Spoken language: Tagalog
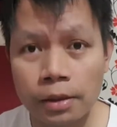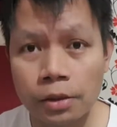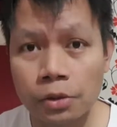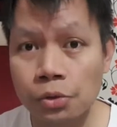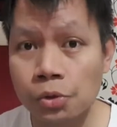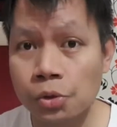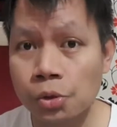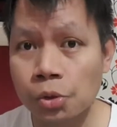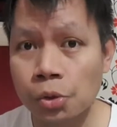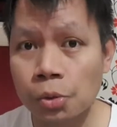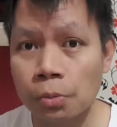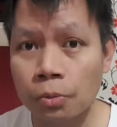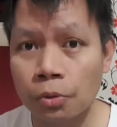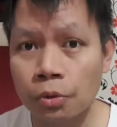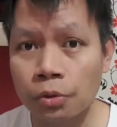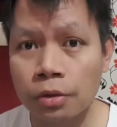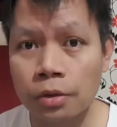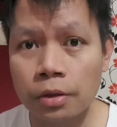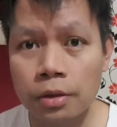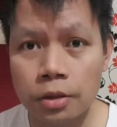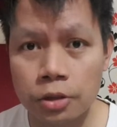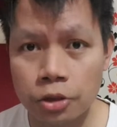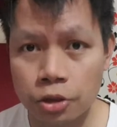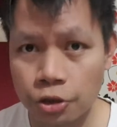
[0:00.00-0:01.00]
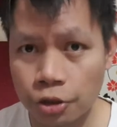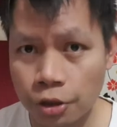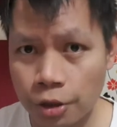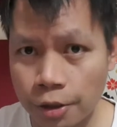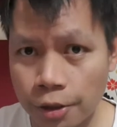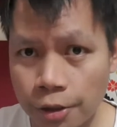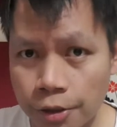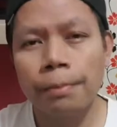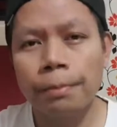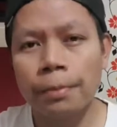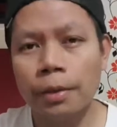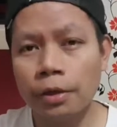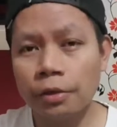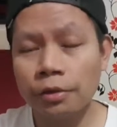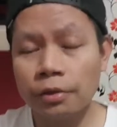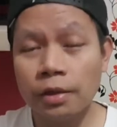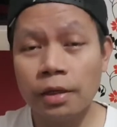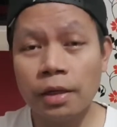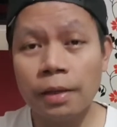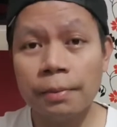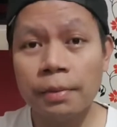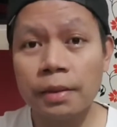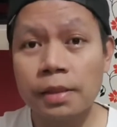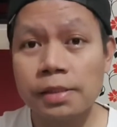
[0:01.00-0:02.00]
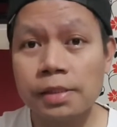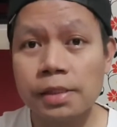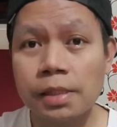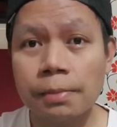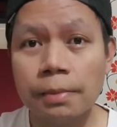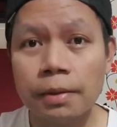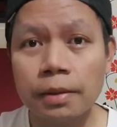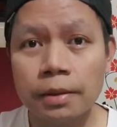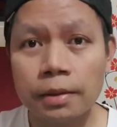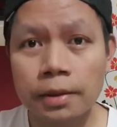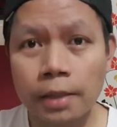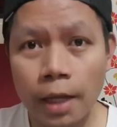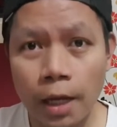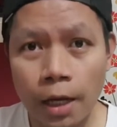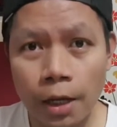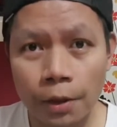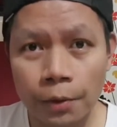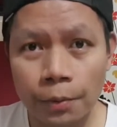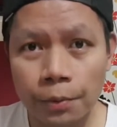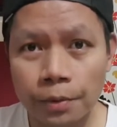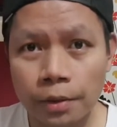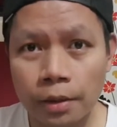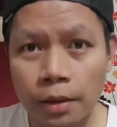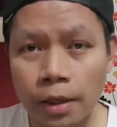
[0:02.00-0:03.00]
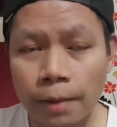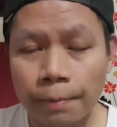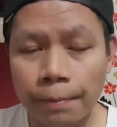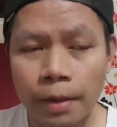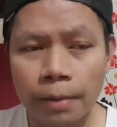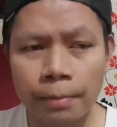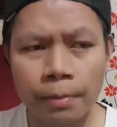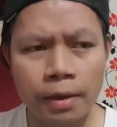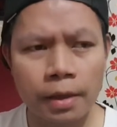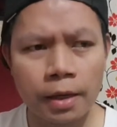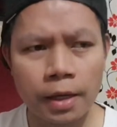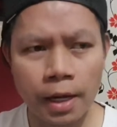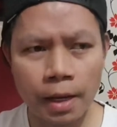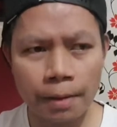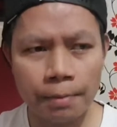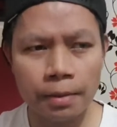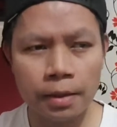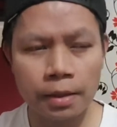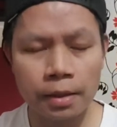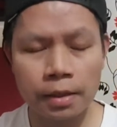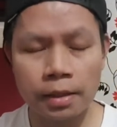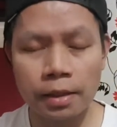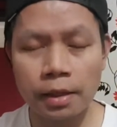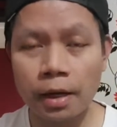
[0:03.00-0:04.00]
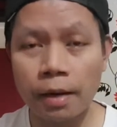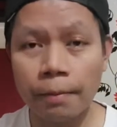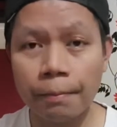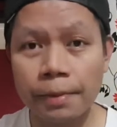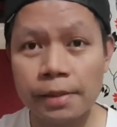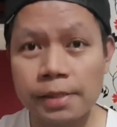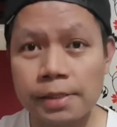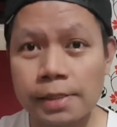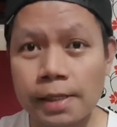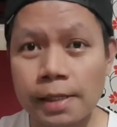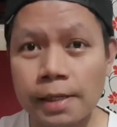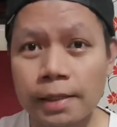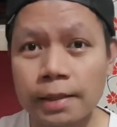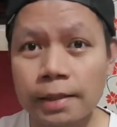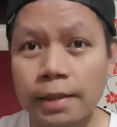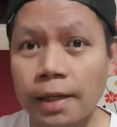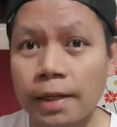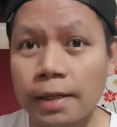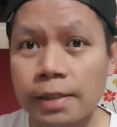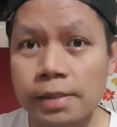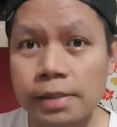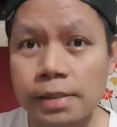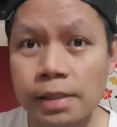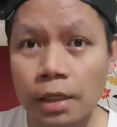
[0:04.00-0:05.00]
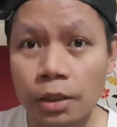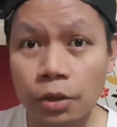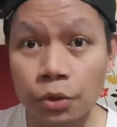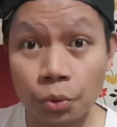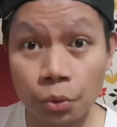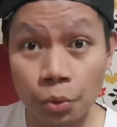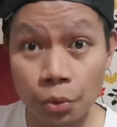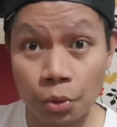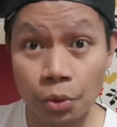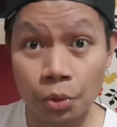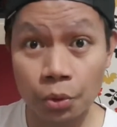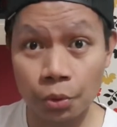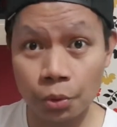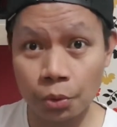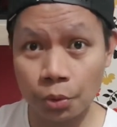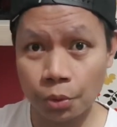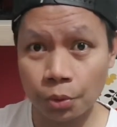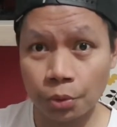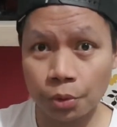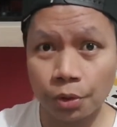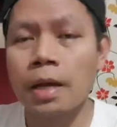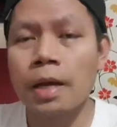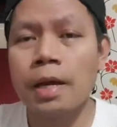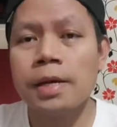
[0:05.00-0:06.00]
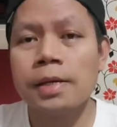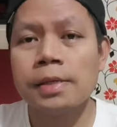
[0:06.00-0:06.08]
na gusto mong i-share. Meron din naman kasi ibang tao na kapag may camera na nakapagsalita na sila tuloy-tuloy.